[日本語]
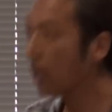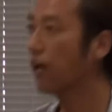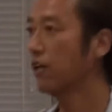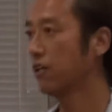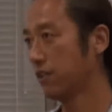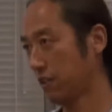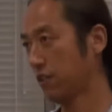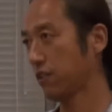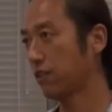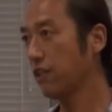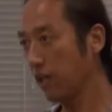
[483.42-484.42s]
た
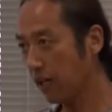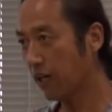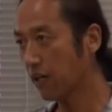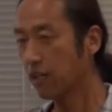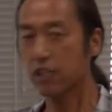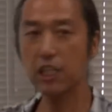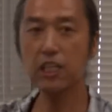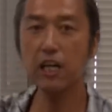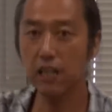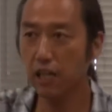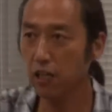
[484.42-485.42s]
ね木
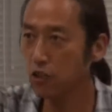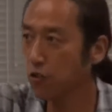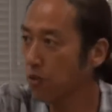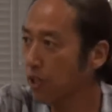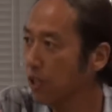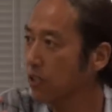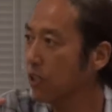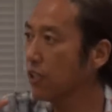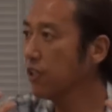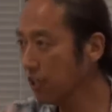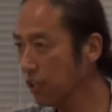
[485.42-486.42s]
から直感
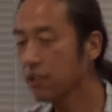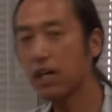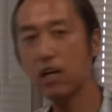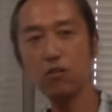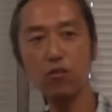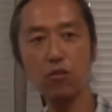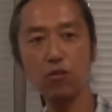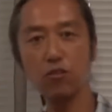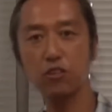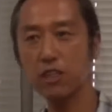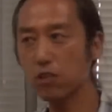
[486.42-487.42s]
的に
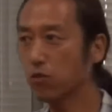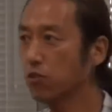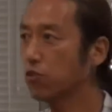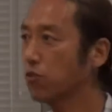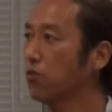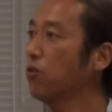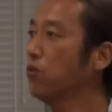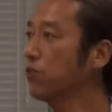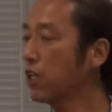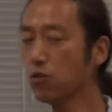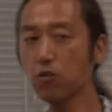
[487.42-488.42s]
ダウンロードしたこの情
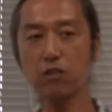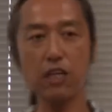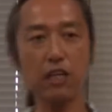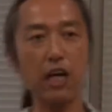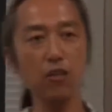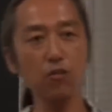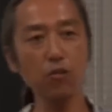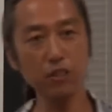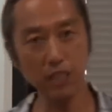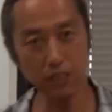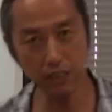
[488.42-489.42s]
報を受け取った監
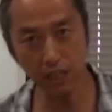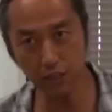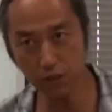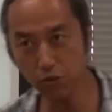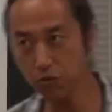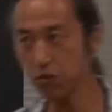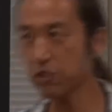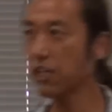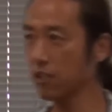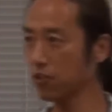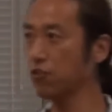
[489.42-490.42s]
督さんであり女優
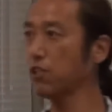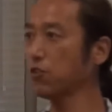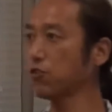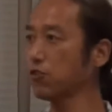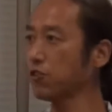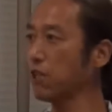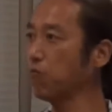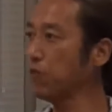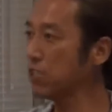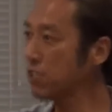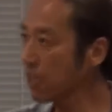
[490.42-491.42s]
さん主演の女優さ
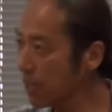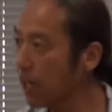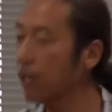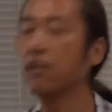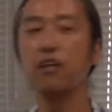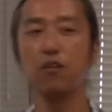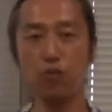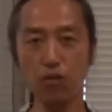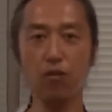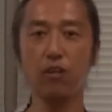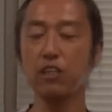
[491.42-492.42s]
ん自ら
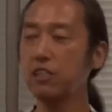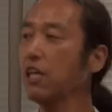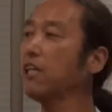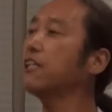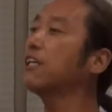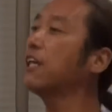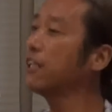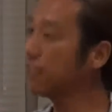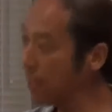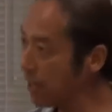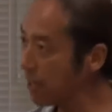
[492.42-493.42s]
を来ていただ
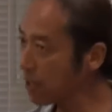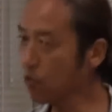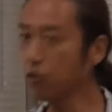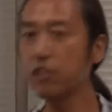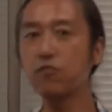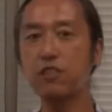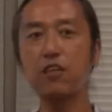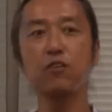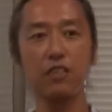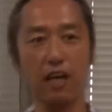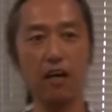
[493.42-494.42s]
いて
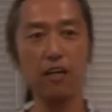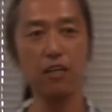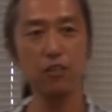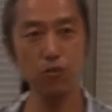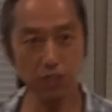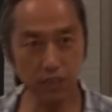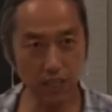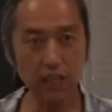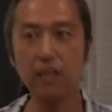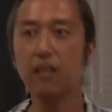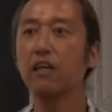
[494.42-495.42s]
コリーヌ・セローさんそし
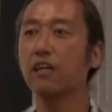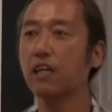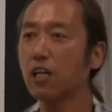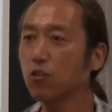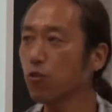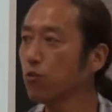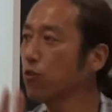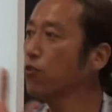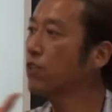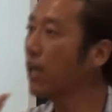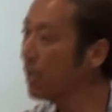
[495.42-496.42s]
て監督
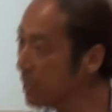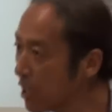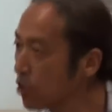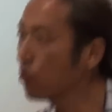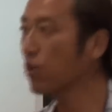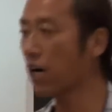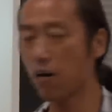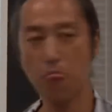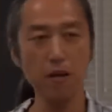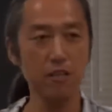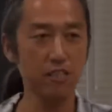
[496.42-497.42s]
との対談とか
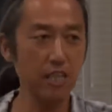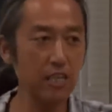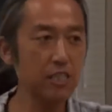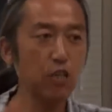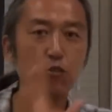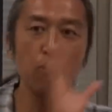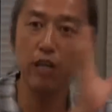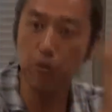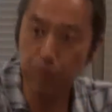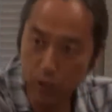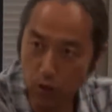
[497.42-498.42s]
制作の
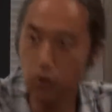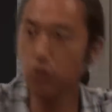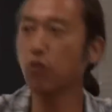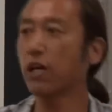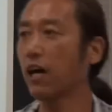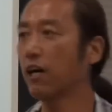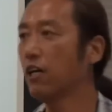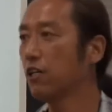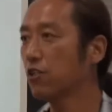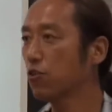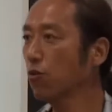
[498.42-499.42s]
エピソードとか
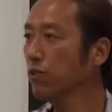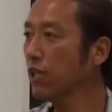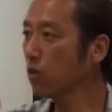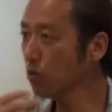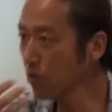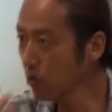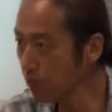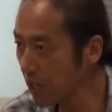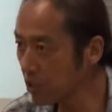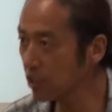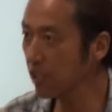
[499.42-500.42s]
そんなことを
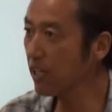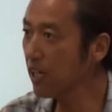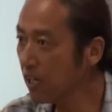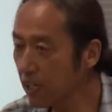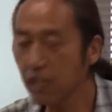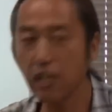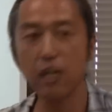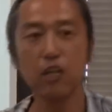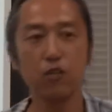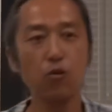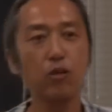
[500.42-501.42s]
交えなが
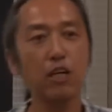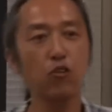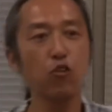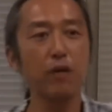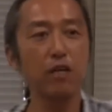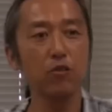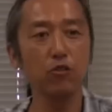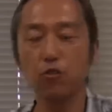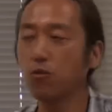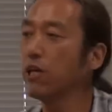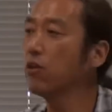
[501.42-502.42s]
らノーカット版の
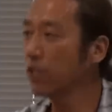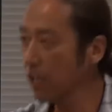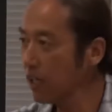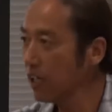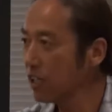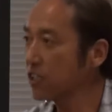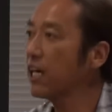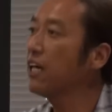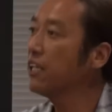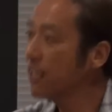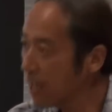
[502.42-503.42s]
上映をねし
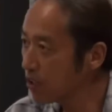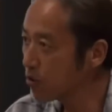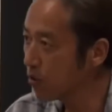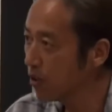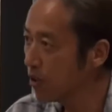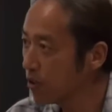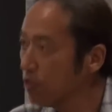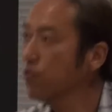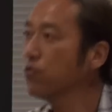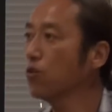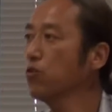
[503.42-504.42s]
たいなとい
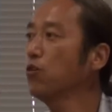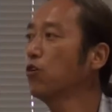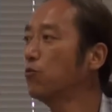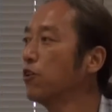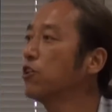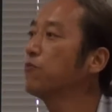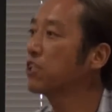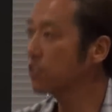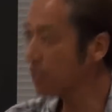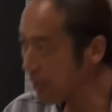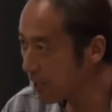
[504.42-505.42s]
うことを思いま
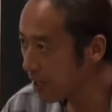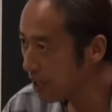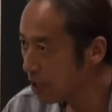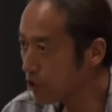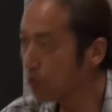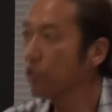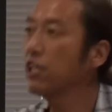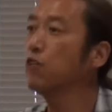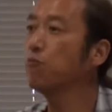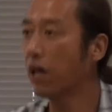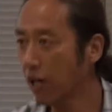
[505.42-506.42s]
してそれ
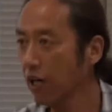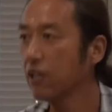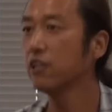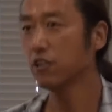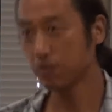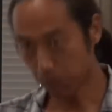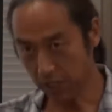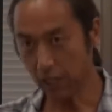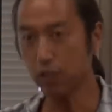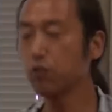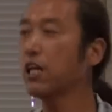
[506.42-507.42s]
で今、
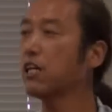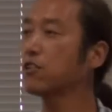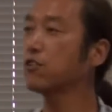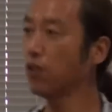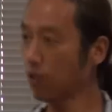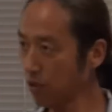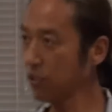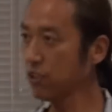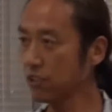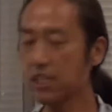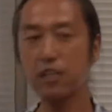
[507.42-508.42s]
まあ、フランスの
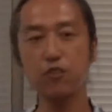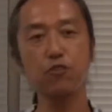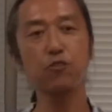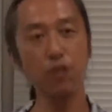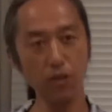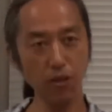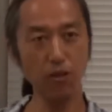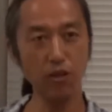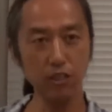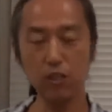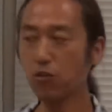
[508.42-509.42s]
在住
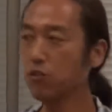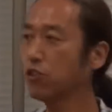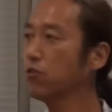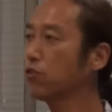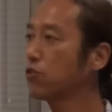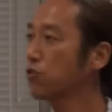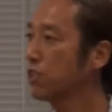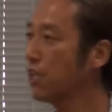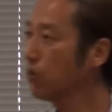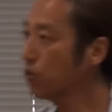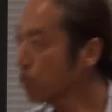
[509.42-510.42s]
の日本人の女
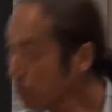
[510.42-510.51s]
性を